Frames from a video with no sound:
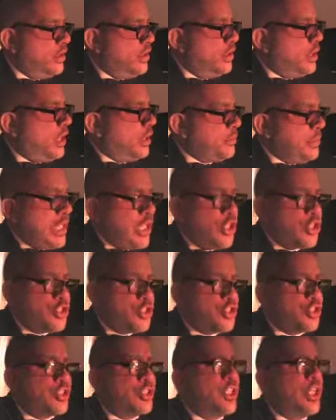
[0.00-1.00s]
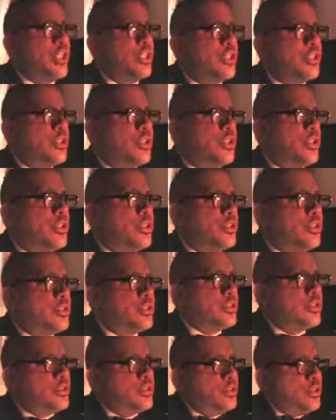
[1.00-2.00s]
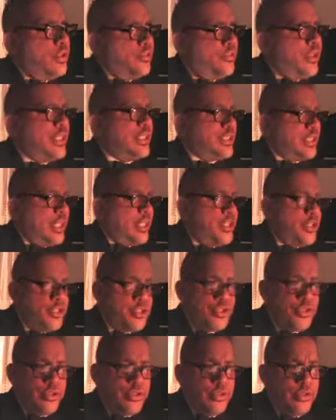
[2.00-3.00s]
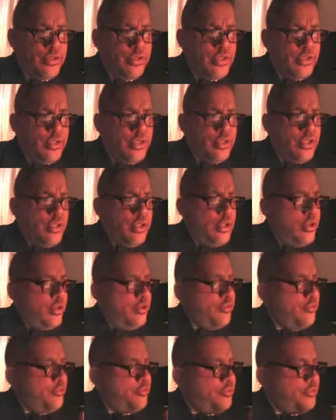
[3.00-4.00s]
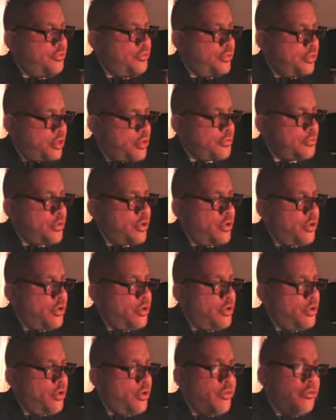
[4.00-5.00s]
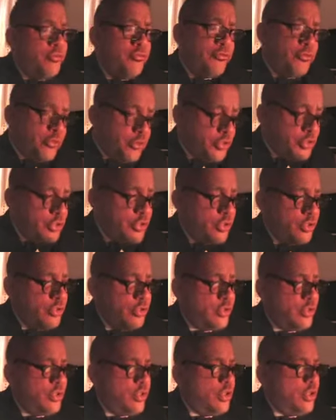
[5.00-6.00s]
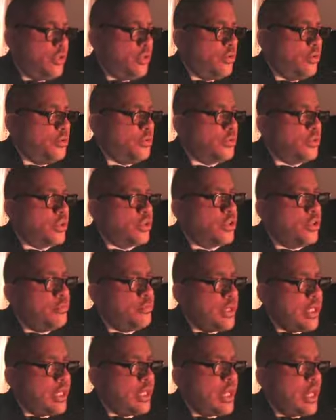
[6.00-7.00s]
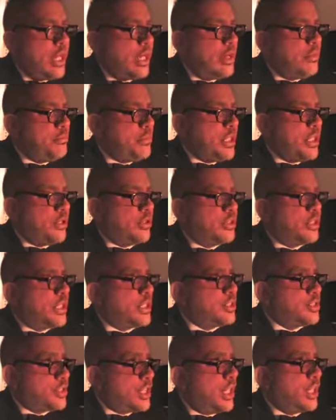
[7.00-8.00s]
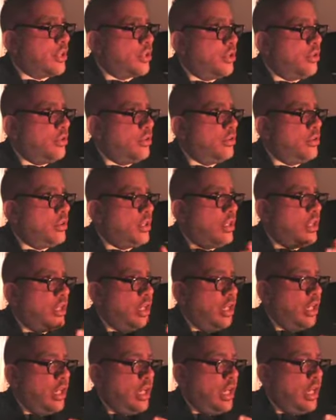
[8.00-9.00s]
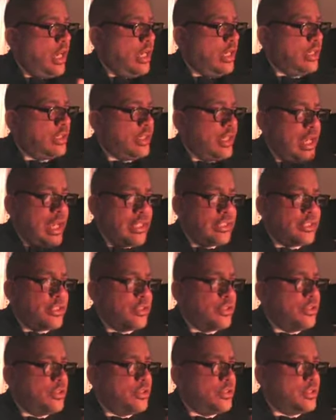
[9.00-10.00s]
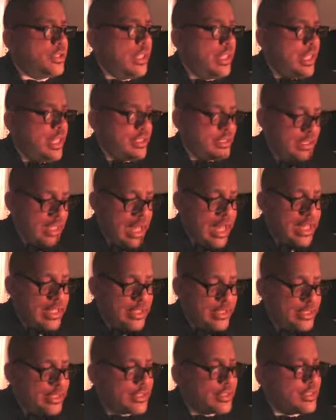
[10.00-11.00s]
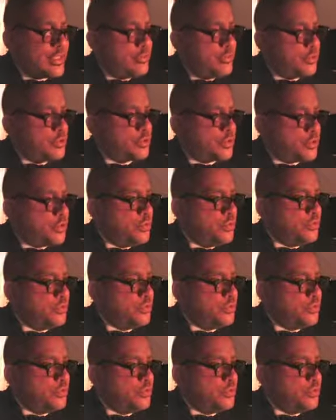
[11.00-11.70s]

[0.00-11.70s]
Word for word: En 1898 formo o fundo, junto con mi gran amigo Danchenko, el Teatro de las Artes de Moscú.